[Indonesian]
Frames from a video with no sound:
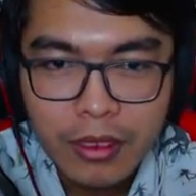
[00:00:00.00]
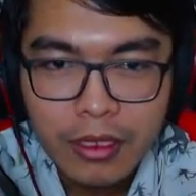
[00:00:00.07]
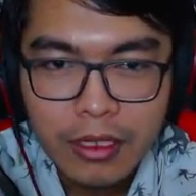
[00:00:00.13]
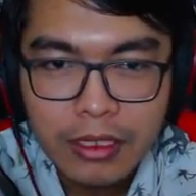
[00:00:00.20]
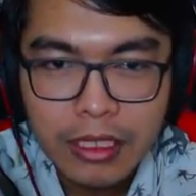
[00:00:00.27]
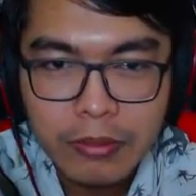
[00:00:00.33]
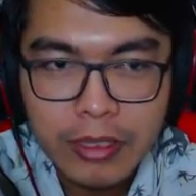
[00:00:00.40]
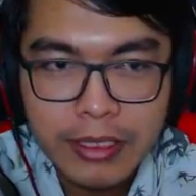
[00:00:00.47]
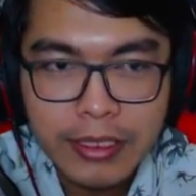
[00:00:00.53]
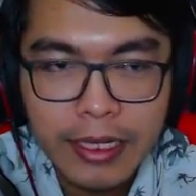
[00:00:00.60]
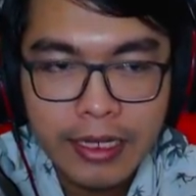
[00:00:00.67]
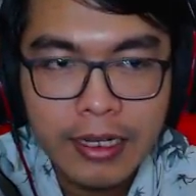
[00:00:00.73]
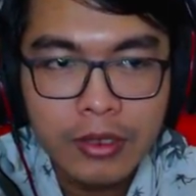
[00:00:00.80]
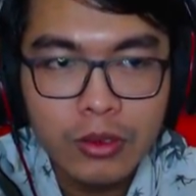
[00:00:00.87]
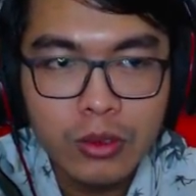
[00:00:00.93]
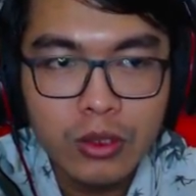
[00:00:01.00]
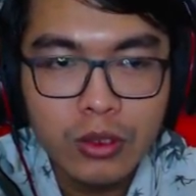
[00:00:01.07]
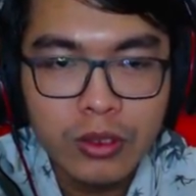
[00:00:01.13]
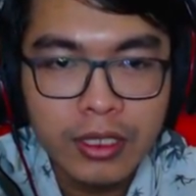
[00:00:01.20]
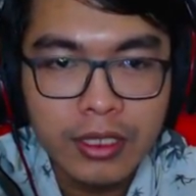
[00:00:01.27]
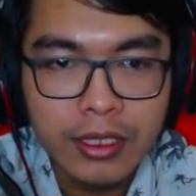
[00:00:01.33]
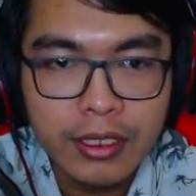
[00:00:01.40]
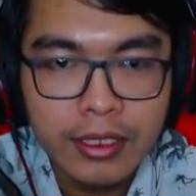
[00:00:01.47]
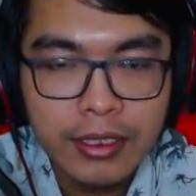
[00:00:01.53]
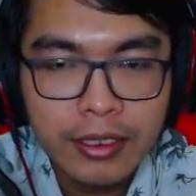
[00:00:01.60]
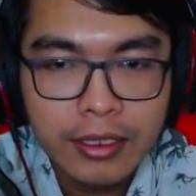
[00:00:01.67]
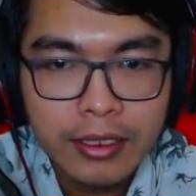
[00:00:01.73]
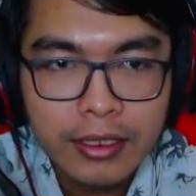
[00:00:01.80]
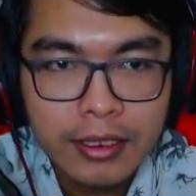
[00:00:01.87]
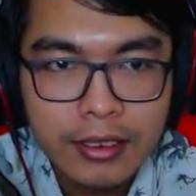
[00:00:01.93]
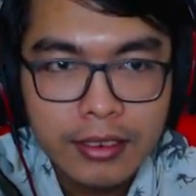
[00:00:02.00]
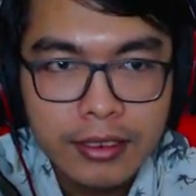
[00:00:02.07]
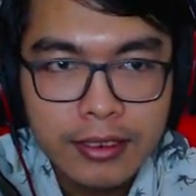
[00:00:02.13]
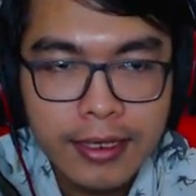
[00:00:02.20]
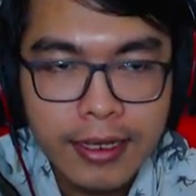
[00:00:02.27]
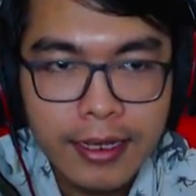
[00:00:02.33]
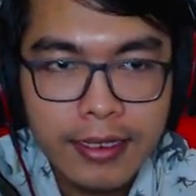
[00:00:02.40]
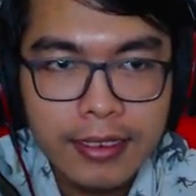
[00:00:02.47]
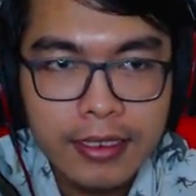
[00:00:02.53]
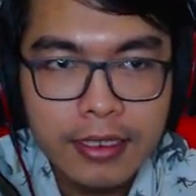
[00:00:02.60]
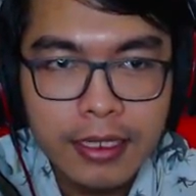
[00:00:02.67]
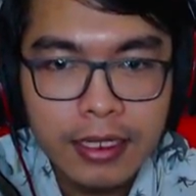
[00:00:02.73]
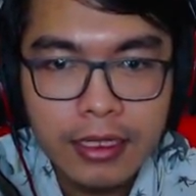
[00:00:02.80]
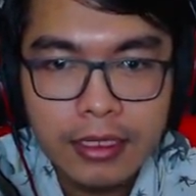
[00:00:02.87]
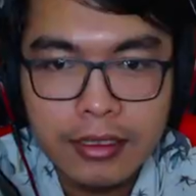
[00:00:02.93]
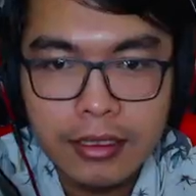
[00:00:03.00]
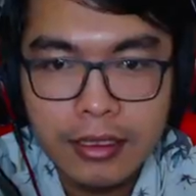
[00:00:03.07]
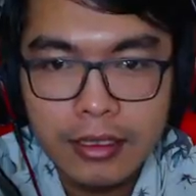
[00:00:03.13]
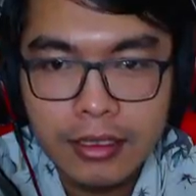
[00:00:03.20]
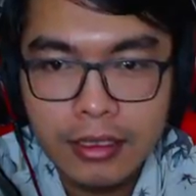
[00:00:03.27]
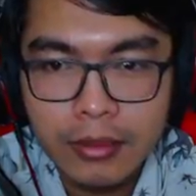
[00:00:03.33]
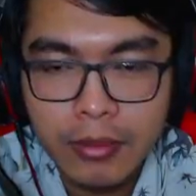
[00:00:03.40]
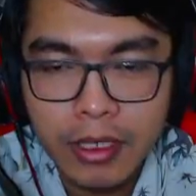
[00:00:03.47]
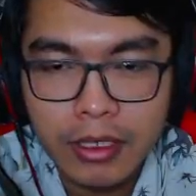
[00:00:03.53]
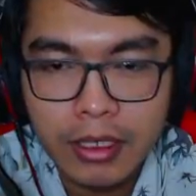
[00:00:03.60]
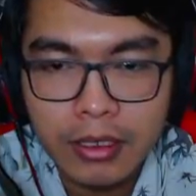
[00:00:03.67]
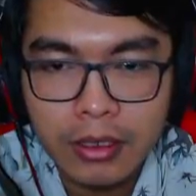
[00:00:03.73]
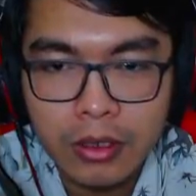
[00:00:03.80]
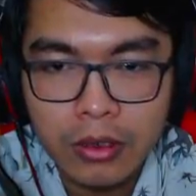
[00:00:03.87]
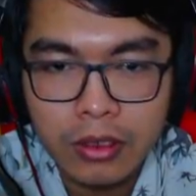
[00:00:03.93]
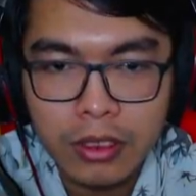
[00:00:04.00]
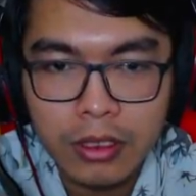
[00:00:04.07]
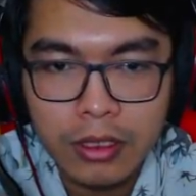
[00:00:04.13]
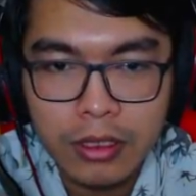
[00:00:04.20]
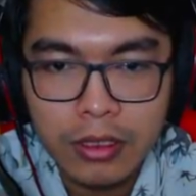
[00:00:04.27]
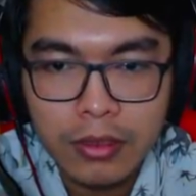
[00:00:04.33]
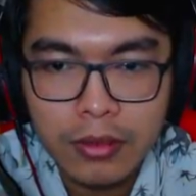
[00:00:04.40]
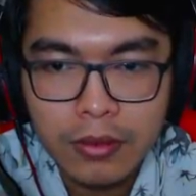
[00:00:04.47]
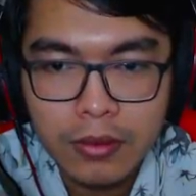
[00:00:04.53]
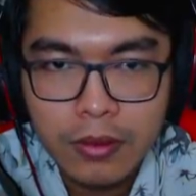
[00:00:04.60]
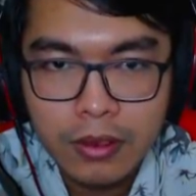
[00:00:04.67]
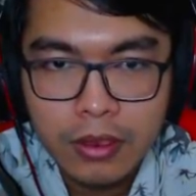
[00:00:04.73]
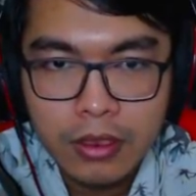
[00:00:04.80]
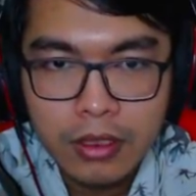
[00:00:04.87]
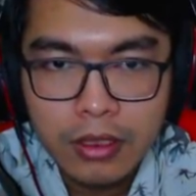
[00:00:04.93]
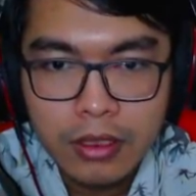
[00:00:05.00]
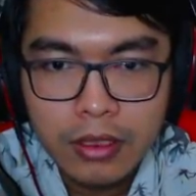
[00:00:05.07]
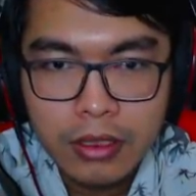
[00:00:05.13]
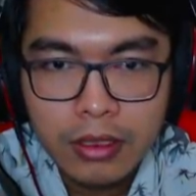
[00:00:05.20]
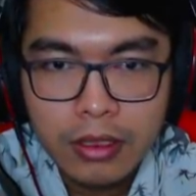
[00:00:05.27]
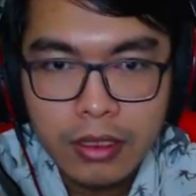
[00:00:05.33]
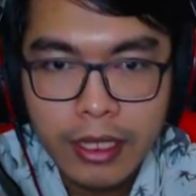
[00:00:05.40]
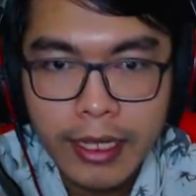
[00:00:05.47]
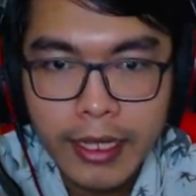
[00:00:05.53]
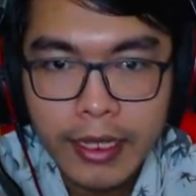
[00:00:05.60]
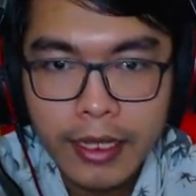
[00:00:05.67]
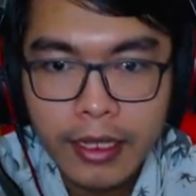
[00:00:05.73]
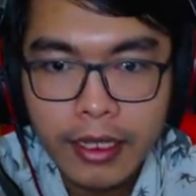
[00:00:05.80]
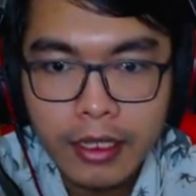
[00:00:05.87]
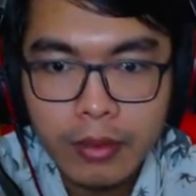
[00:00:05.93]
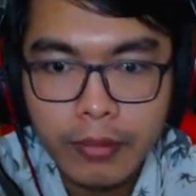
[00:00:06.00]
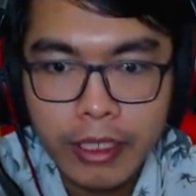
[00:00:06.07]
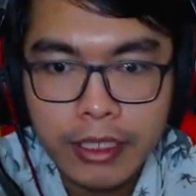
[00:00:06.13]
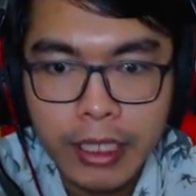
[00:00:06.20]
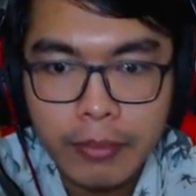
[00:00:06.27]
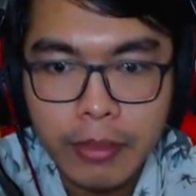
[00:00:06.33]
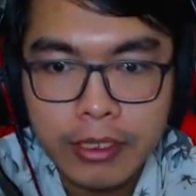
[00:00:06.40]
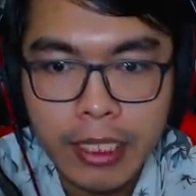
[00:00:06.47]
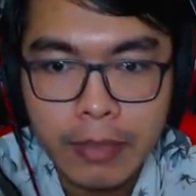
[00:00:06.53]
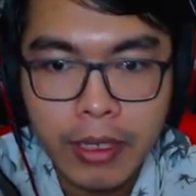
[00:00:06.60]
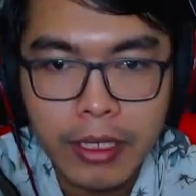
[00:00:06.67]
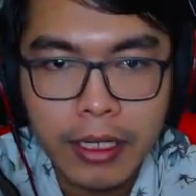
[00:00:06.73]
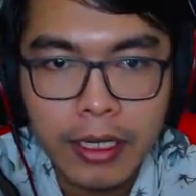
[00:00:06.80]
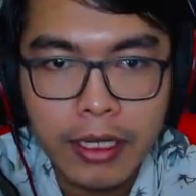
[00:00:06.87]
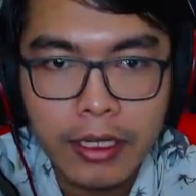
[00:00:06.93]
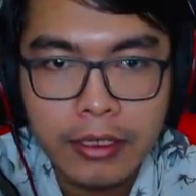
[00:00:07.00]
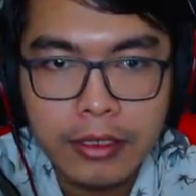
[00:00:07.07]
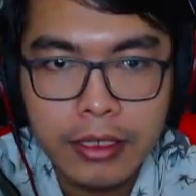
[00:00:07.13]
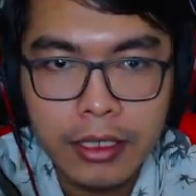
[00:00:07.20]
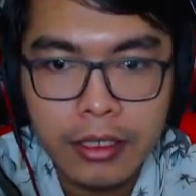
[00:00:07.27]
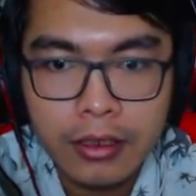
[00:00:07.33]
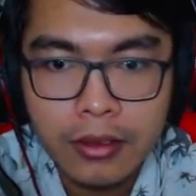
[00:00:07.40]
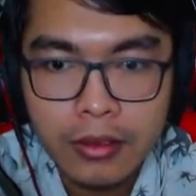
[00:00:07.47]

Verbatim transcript: kita menjarah dulu nih yang ada di atas ini nih market town ini eh, eh, eh main tembak-tembak aja